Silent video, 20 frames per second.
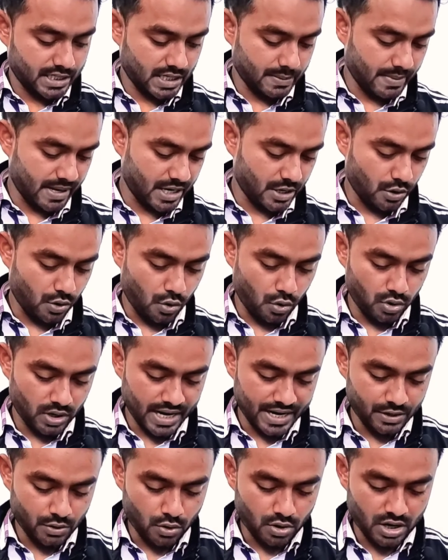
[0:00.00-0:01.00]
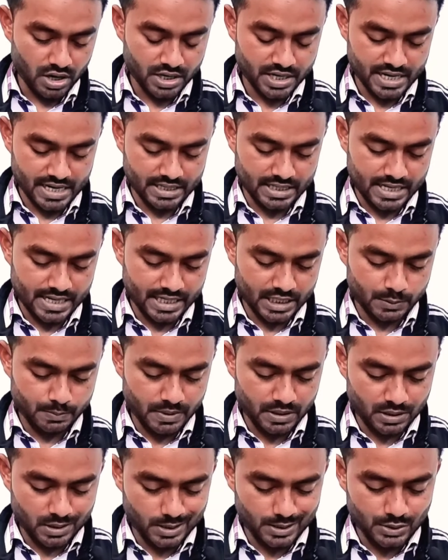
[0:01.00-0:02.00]
ये मैंने ऑनलाइन ऑर्डर किया था इस
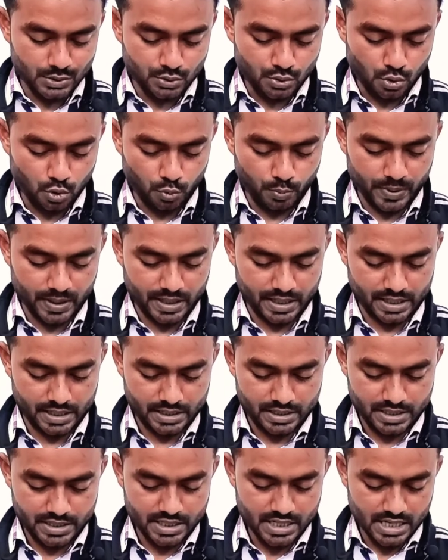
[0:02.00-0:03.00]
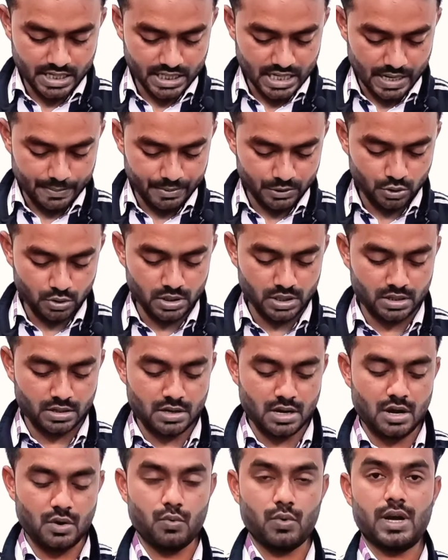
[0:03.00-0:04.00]
पर तीन सौ रुपये है ठीक है यहाँ पे जो
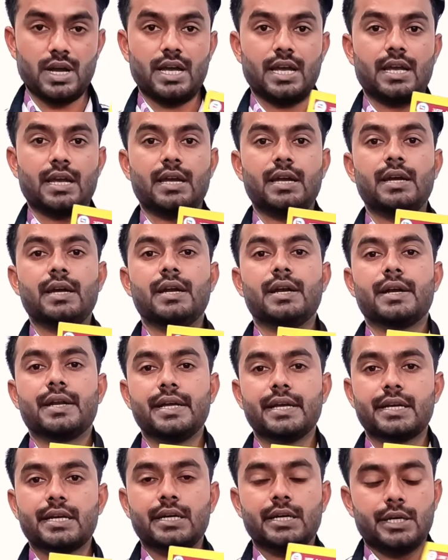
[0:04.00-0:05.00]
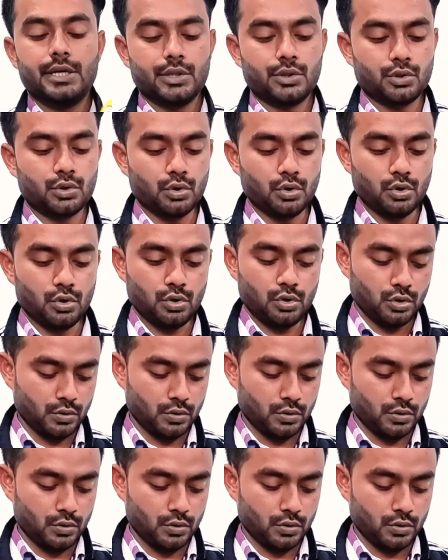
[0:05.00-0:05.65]
लिखा हुआ है ठीक तो